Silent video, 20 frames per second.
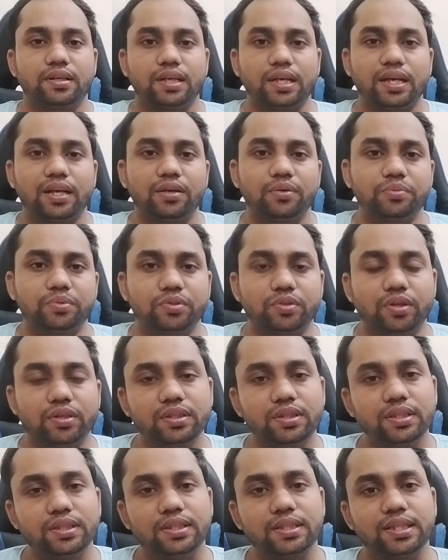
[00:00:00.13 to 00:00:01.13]
হ্যালো এভরিওয়ান
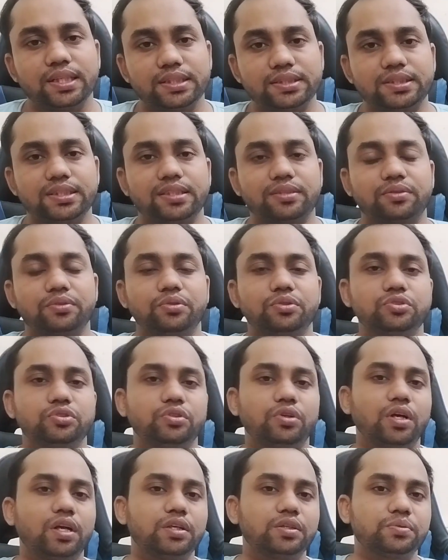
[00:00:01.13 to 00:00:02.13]
নেক্সট
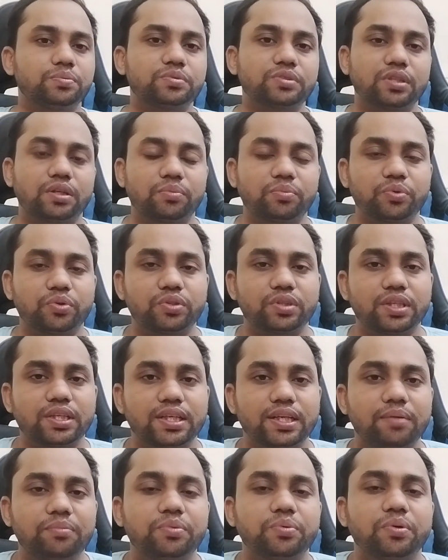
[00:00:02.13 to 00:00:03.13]
টেকনোলজি ওয়ার্ল্ড ইউটিউব চ্যানেল পক্ষ
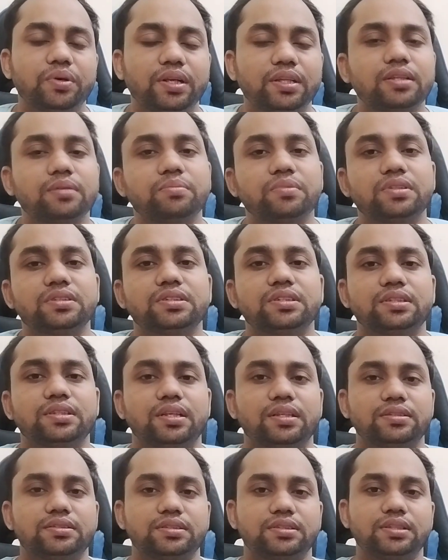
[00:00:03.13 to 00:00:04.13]
থেকে আমি ফরাত আপনাদের
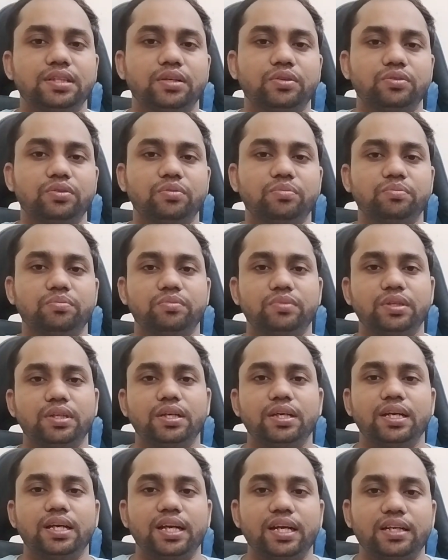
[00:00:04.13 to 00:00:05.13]
জানাচ্ছি স্বাগতম
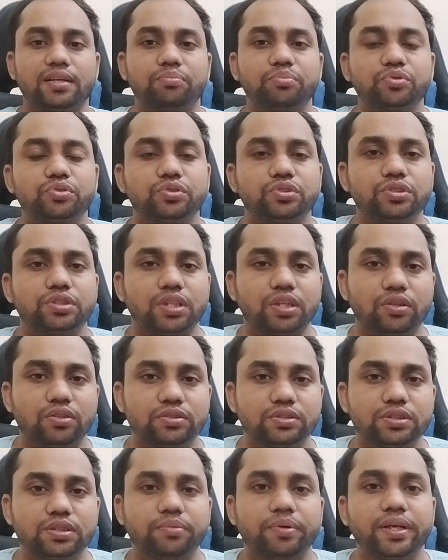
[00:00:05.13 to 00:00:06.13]
একটা প্রশ্ন ছিল
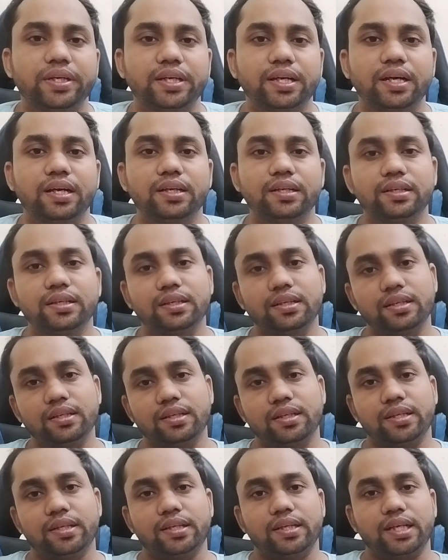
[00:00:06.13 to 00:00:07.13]
যে ভাইয়া
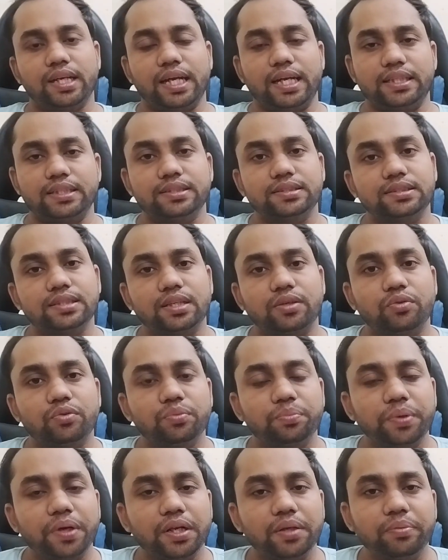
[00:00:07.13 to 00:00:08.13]
অ্যাডসেন্স
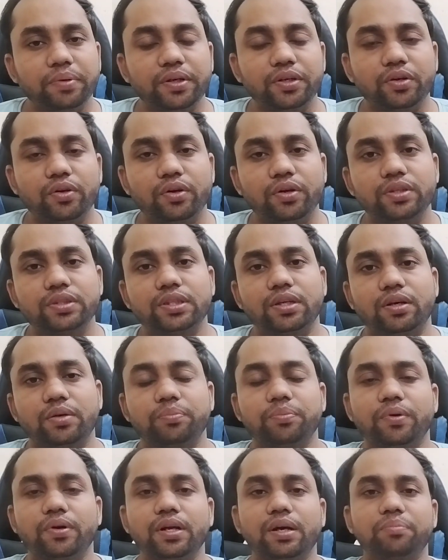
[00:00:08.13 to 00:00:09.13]
অ্যাকাউন্ট ভেরিফাইড হয়ে
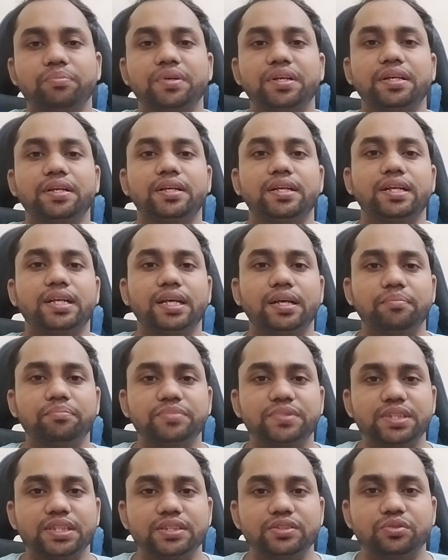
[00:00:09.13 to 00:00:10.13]
যাওয়ার পর আপনি নেম
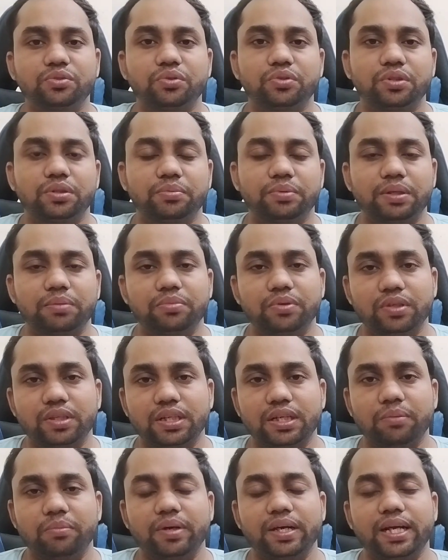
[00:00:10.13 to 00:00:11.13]
চেঞ্জ করতে পারবো
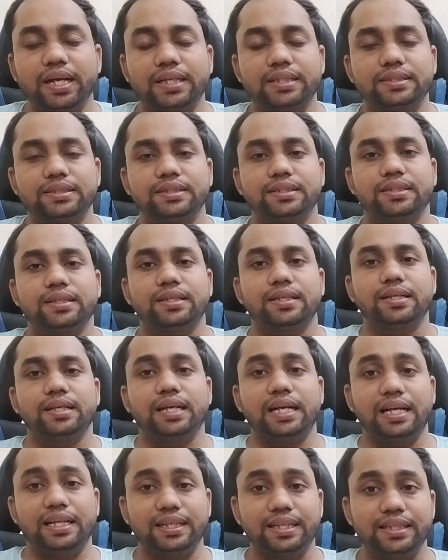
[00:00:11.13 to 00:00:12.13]
কিনা বা
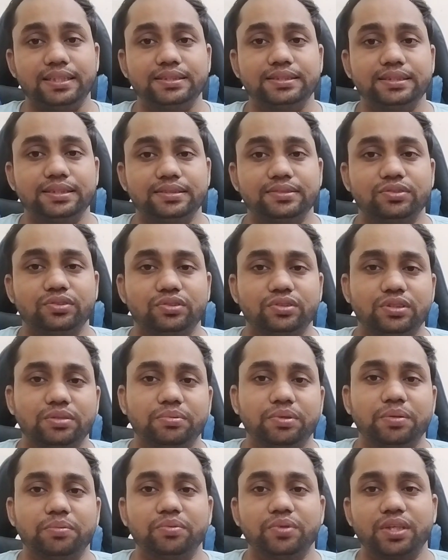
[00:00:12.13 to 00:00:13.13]
অ্যাড্রেস চেঞ্জ করতে
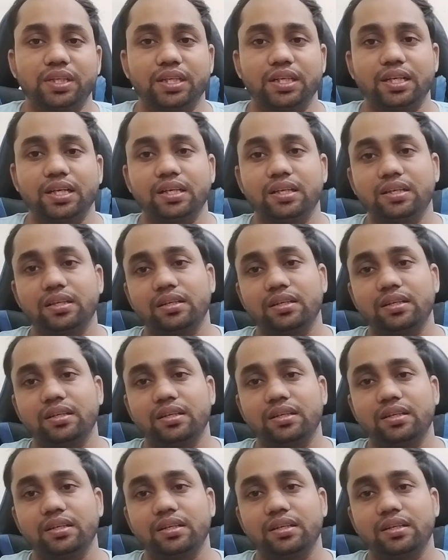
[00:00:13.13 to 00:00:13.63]
পারবো না কিনা